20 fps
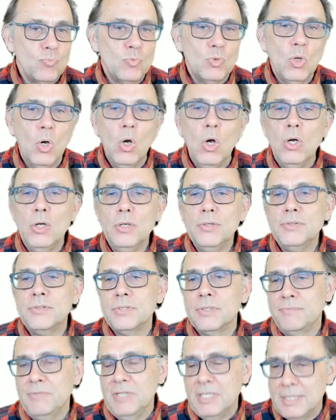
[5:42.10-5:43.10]
und
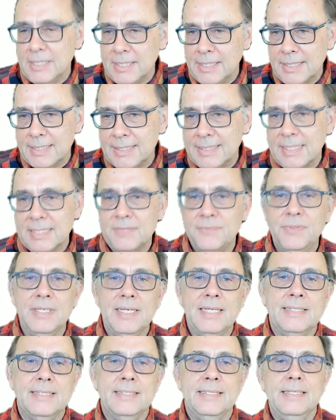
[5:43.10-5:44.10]
äh, wichtig ist, dass wir
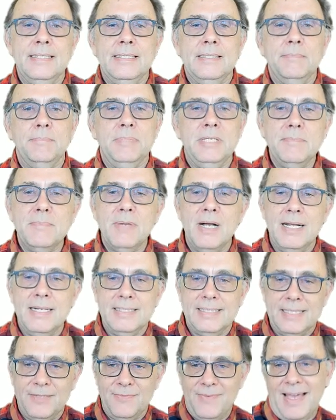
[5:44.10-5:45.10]
jetzt den Beamer
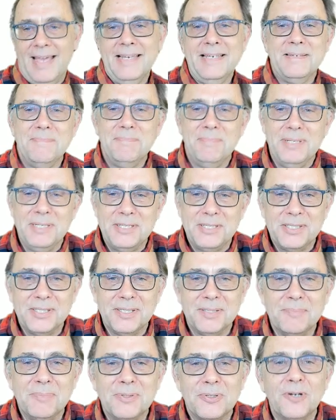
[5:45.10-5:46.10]
als zweiten
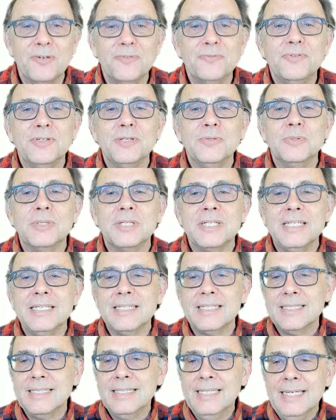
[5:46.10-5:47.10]
Bildschirm
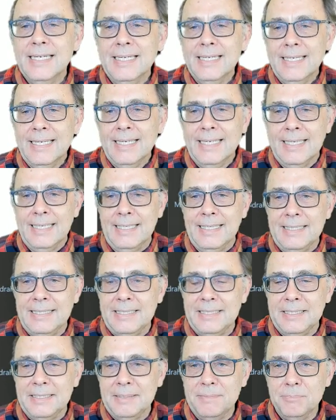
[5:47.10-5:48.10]
konfigurieren.
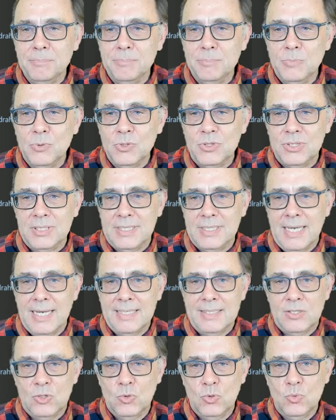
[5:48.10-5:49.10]
Ich muss
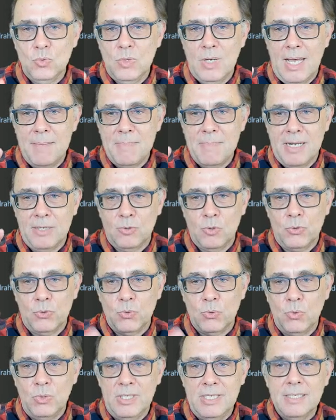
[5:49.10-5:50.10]
dazu einmal
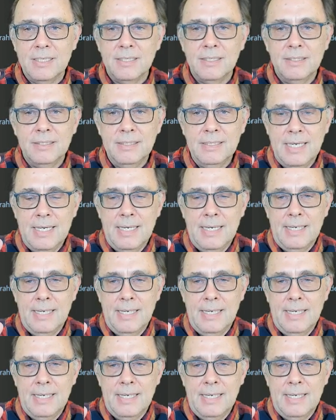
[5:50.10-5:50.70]
kontrollieren